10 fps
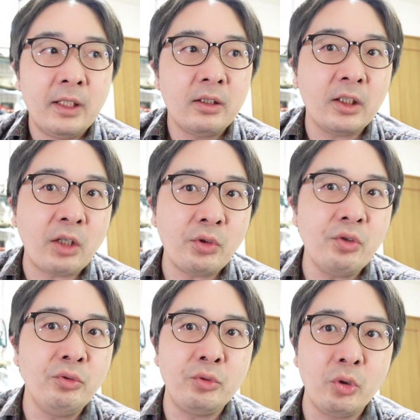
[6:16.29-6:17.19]
だから逆
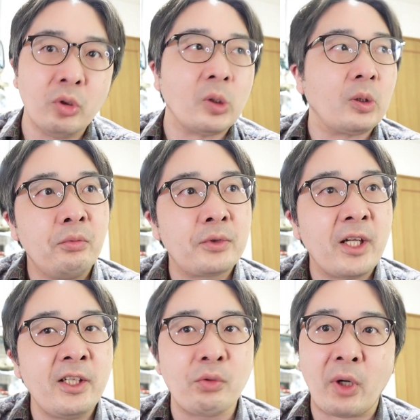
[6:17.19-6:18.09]
に言うと
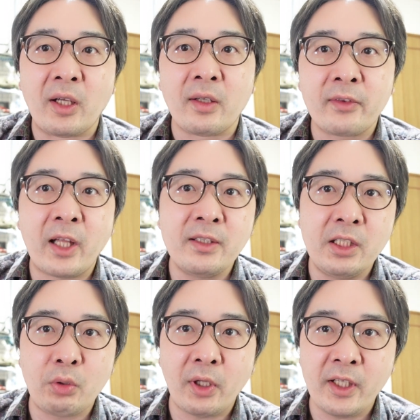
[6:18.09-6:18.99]
2人とか3
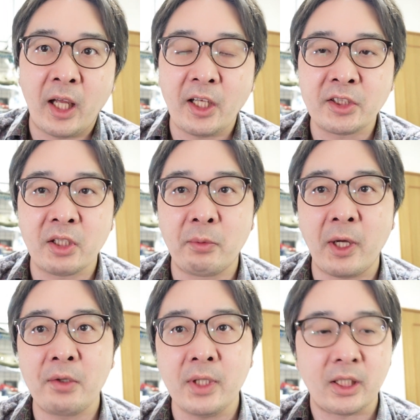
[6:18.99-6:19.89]
人とかで話してる
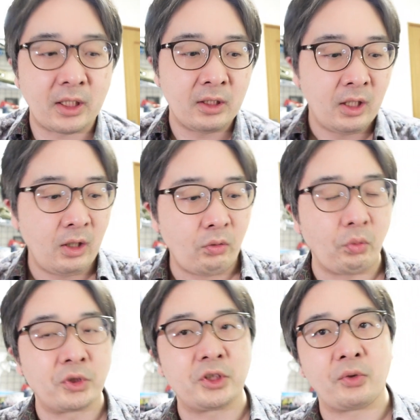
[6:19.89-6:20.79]
場合は
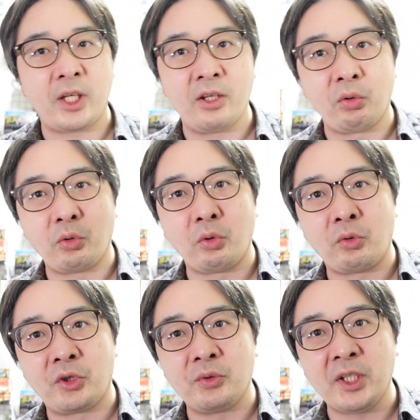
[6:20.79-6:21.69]
こっちの
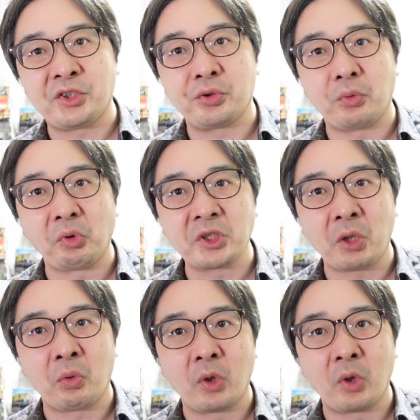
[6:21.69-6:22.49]
K669 で集音した方